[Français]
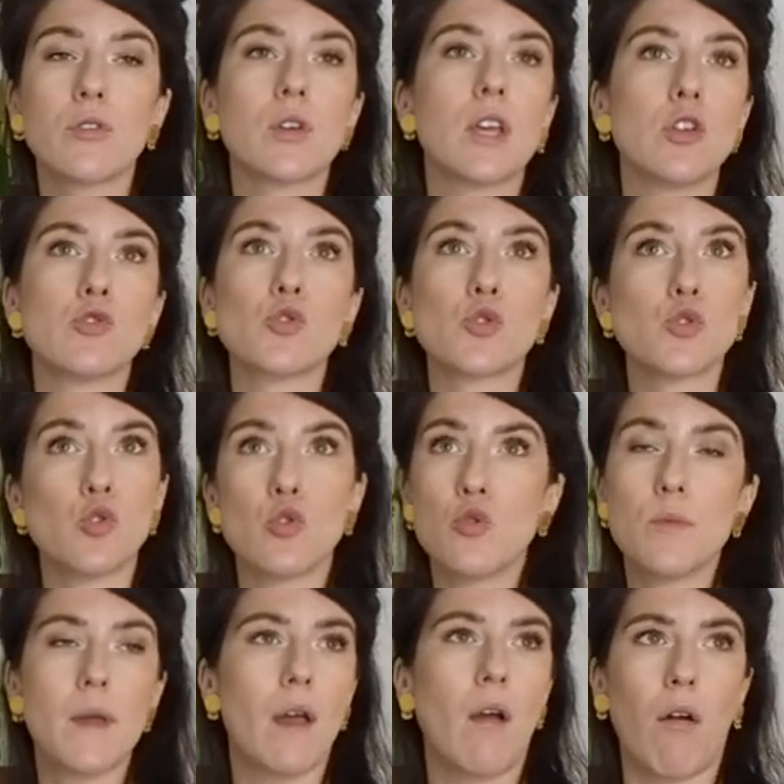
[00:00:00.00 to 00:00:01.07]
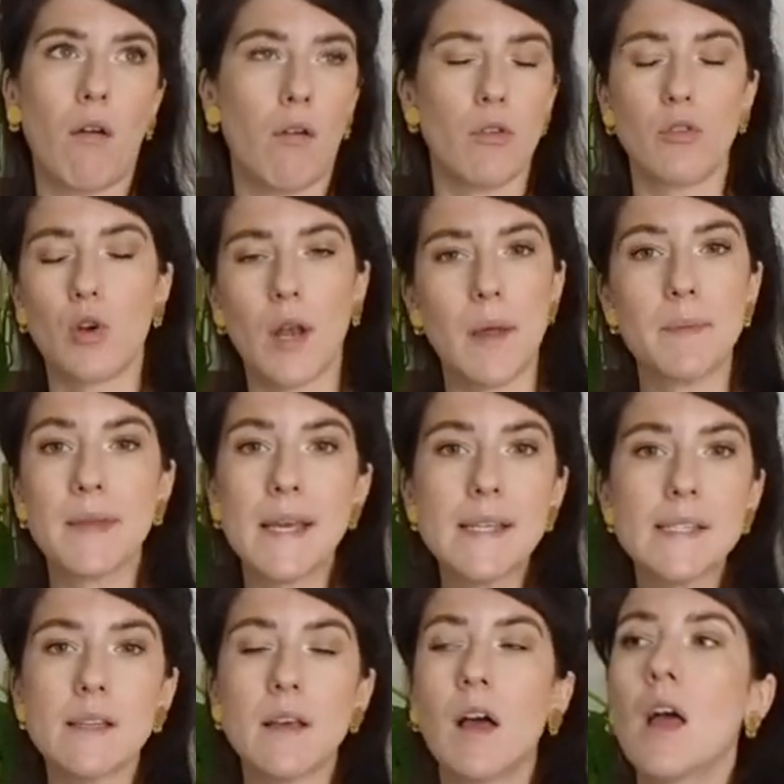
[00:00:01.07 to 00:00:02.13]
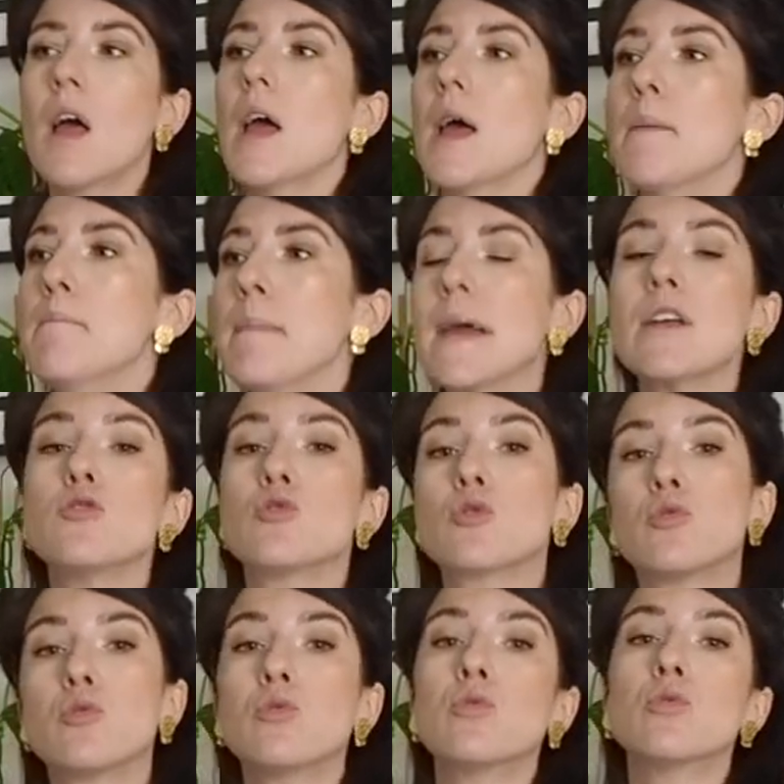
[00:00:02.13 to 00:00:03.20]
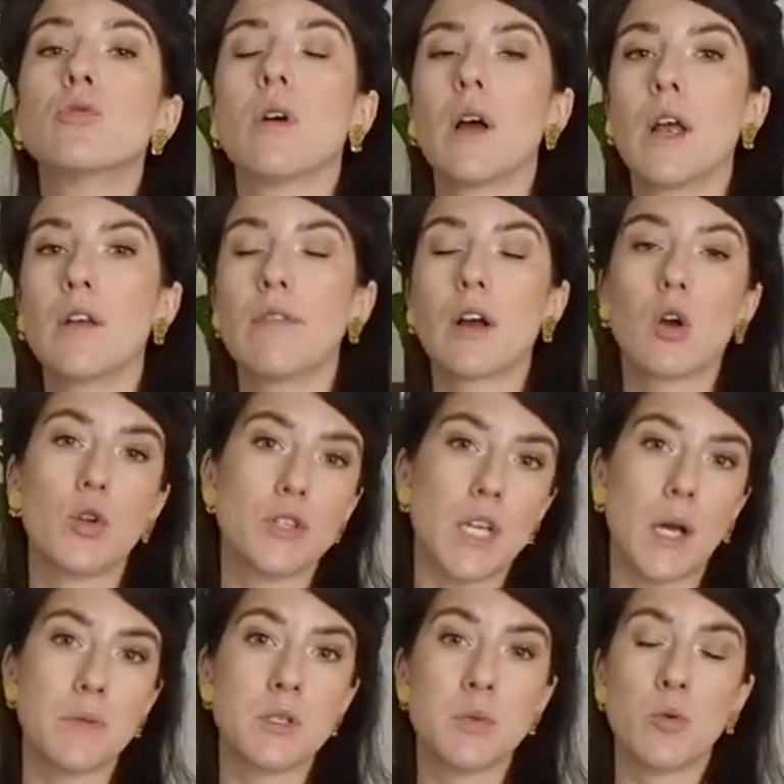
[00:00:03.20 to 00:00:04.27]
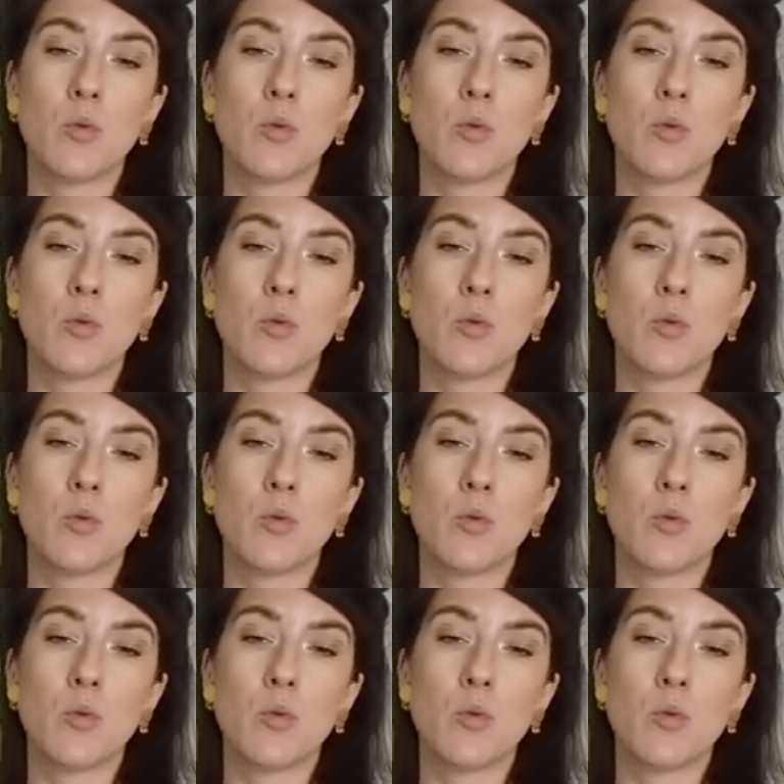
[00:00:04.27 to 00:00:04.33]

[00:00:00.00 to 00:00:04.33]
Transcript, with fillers: tant qu'il y a une source de lumière euh, dans la pièce. Mais du coup, elle va grandir un petit peu